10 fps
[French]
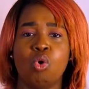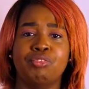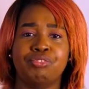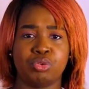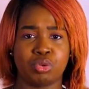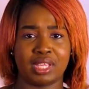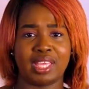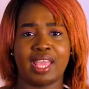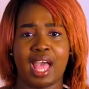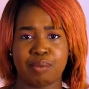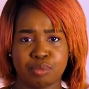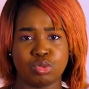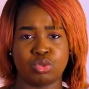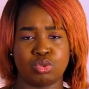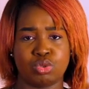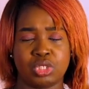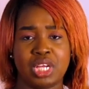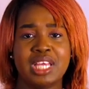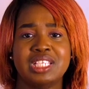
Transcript: au fur et à mesure.